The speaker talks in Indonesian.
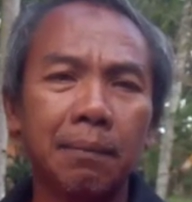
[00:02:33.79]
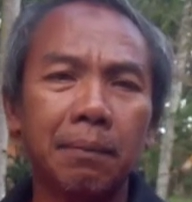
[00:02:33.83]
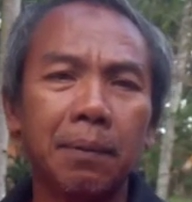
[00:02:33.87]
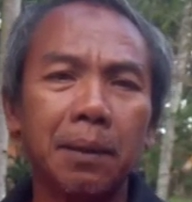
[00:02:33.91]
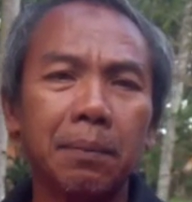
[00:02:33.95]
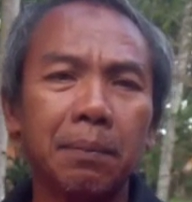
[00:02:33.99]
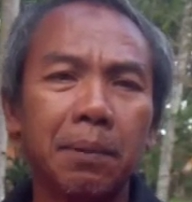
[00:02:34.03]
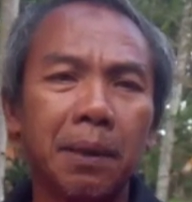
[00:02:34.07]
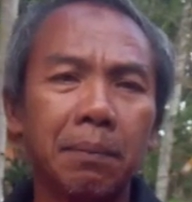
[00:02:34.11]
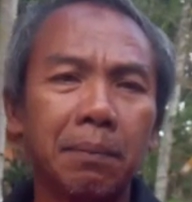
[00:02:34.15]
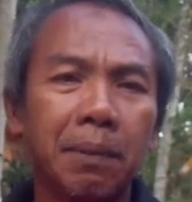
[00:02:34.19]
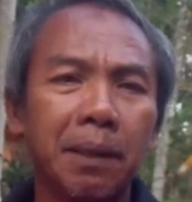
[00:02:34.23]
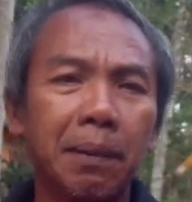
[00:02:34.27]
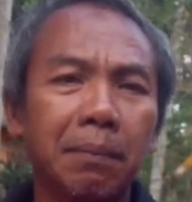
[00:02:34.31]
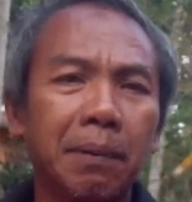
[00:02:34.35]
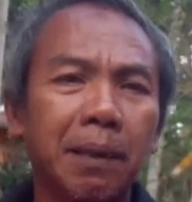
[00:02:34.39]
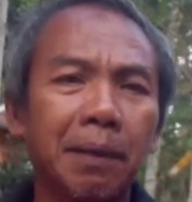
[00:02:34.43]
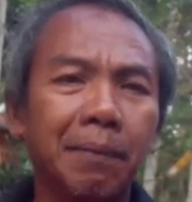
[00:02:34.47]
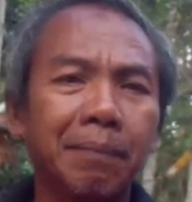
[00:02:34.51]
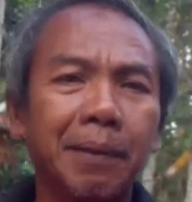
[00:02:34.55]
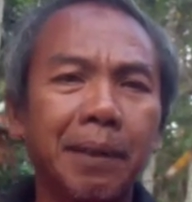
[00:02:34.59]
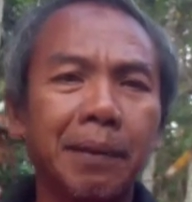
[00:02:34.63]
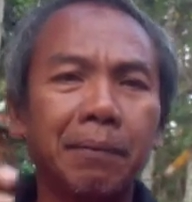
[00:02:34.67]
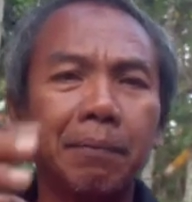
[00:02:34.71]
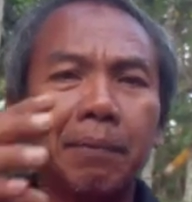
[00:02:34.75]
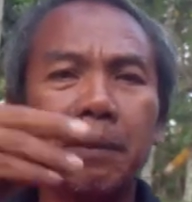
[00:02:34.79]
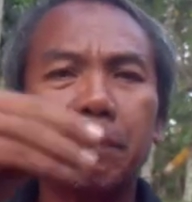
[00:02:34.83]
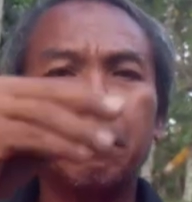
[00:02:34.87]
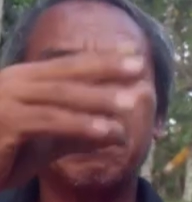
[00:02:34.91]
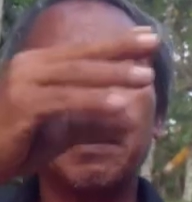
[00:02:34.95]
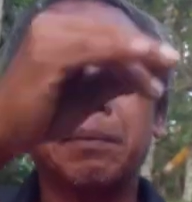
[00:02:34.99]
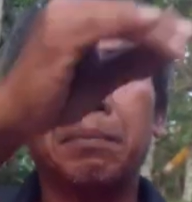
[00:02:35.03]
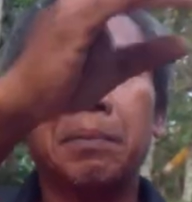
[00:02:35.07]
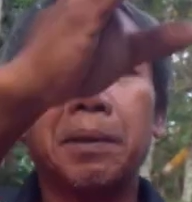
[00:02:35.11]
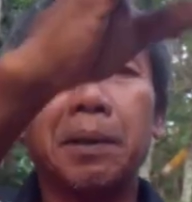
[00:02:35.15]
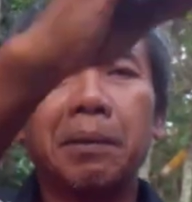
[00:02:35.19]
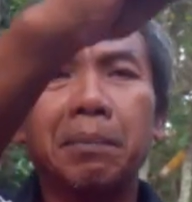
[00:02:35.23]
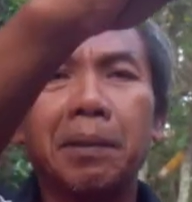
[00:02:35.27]
pak pak pak pak pak pak pak
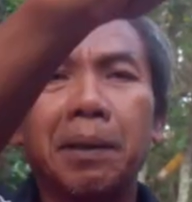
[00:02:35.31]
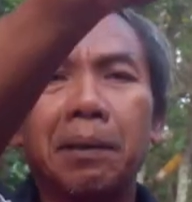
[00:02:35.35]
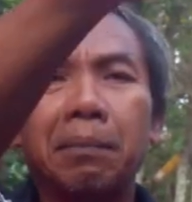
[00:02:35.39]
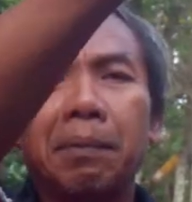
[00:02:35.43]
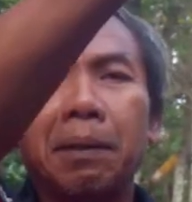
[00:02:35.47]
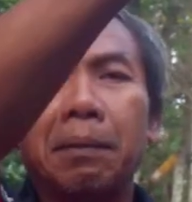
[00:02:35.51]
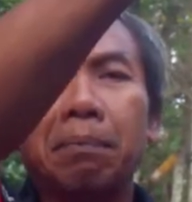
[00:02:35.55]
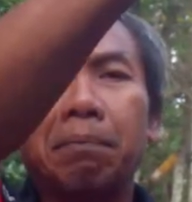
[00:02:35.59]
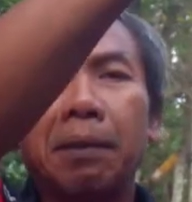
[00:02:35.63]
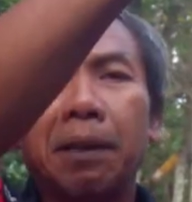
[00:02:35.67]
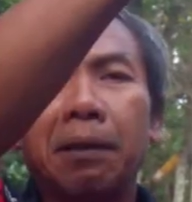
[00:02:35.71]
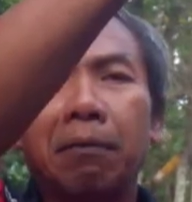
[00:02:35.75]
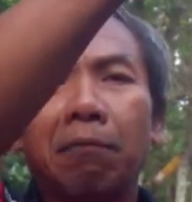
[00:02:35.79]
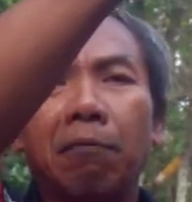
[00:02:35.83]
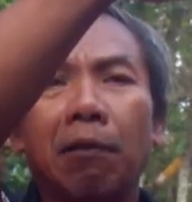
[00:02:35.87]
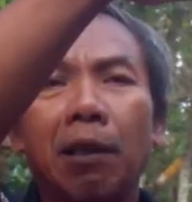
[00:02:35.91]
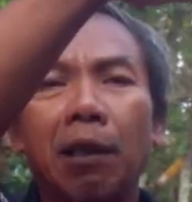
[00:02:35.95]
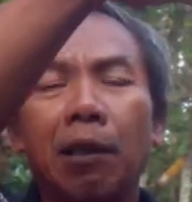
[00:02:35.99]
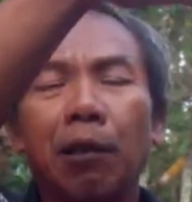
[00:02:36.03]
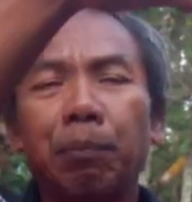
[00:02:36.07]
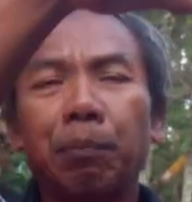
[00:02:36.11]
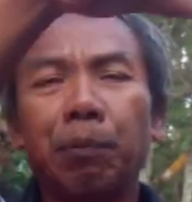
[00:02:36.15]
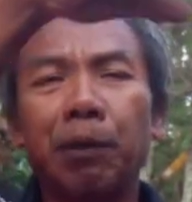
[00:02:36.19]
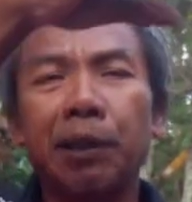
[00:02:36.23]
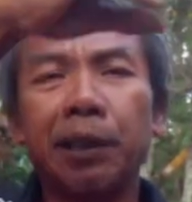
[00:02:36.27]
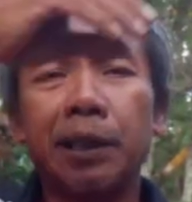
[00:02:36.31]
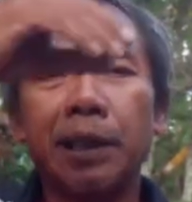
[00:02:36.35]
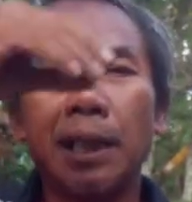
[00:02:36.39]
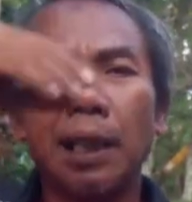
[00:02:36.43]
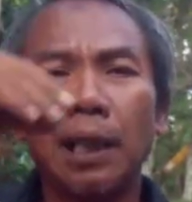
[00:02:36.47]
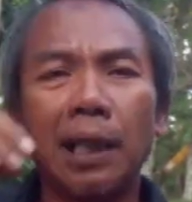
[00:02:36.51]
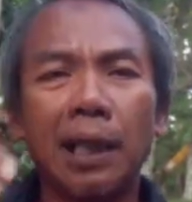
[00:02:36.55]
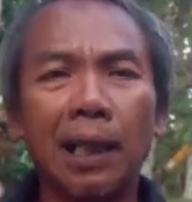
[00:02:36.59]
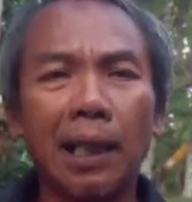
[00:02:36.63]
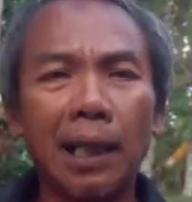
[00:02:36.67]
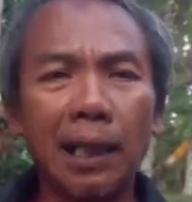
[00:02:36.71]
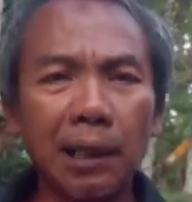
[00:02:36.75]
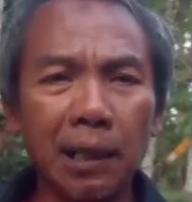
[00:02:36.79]
pak pak pak pak walaupun
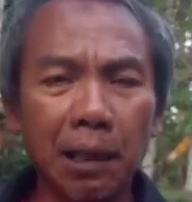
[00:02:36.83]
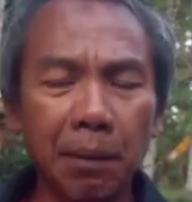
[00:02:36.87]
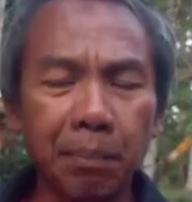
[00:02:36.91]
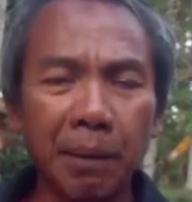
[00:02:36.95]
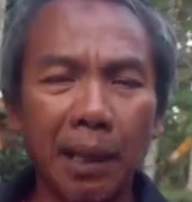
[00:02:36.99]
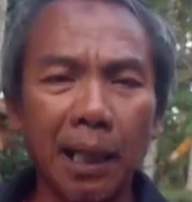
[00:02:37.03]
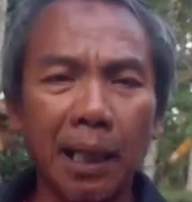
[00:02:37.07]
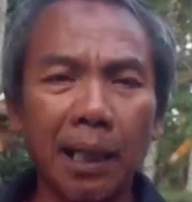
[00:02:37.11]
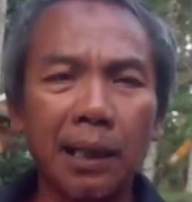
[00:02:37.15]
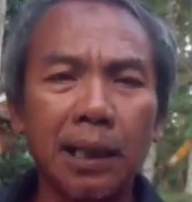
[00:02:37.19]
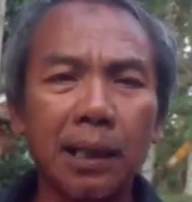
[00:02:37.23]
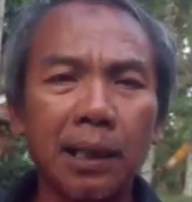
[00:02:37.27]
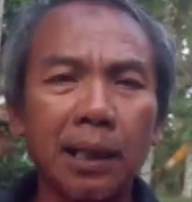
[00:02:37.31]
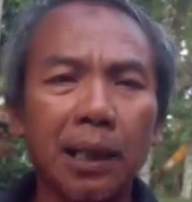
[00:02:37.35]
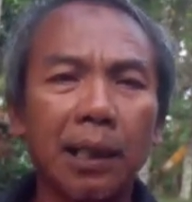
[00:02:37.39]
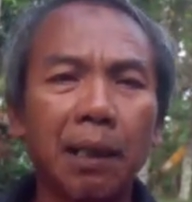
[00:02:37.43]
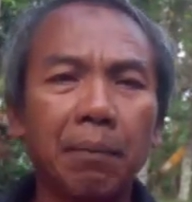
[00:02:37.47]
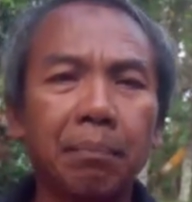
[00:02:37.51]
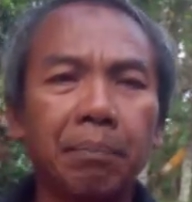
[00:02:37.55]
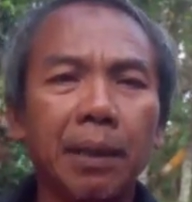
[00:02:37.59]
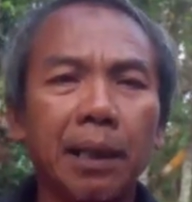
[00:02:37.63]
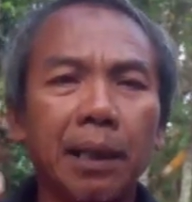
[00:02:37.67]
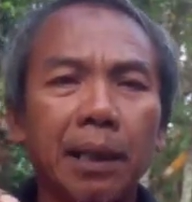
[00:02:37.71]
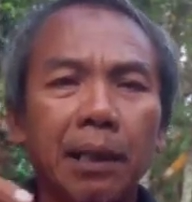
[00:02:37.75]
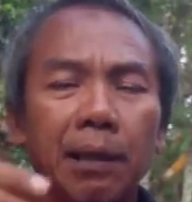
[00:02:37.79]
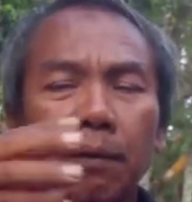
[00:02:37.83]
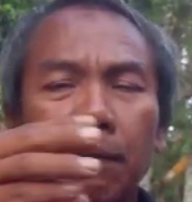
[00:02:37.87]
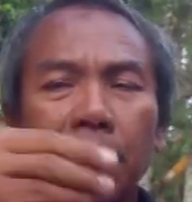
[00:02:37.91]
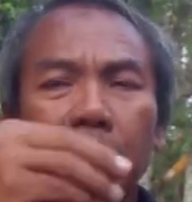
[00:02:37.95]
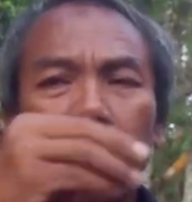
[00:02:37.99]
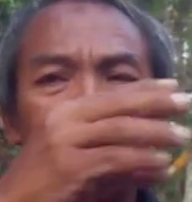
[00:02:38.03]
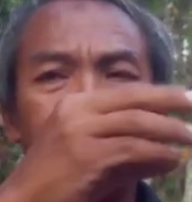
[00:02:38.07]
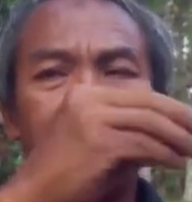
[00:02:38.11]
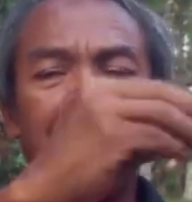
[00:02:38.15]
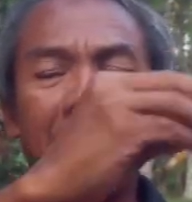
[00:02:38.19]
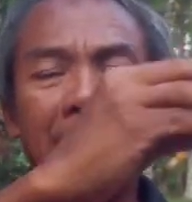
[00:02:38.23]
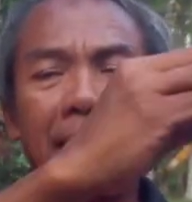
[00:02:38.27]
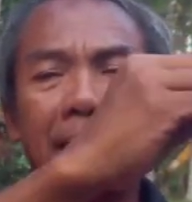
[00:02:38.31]
dia lelah terbangannya tetap begitu
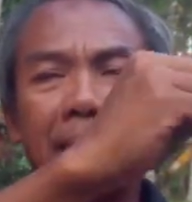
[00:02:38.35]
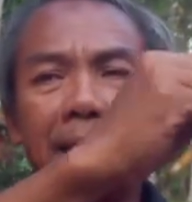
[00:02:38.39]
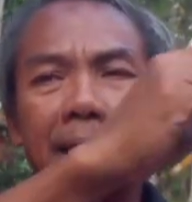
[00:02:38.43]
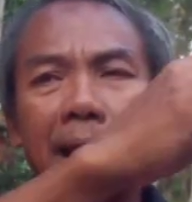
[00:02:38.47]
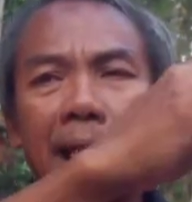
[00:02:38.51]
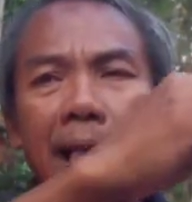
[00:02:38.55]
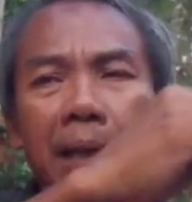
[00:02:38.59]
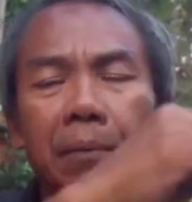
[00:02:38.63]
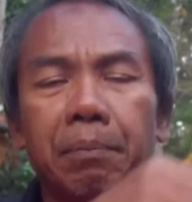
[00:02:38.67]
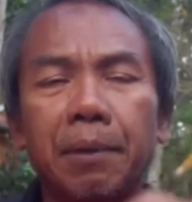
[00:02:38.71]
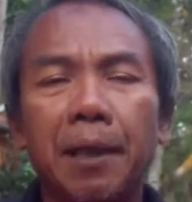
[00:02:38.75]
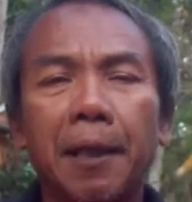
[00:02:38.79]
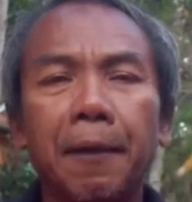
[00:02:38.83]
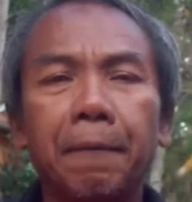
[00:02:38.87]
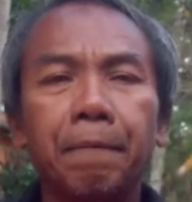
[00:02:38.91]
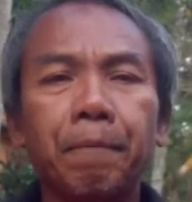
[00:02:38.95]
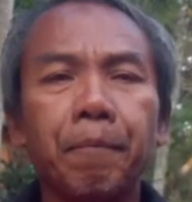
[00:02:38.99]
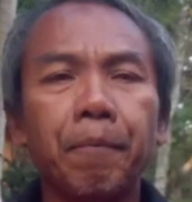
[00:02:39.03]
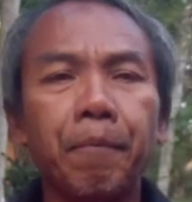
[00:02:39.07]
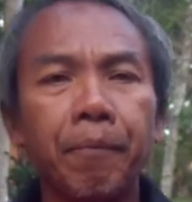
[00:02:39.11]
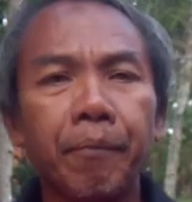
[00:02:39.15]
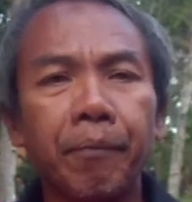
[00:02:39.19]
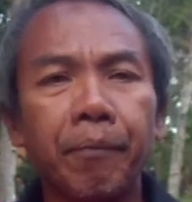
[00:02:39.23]
kepakan sayapnya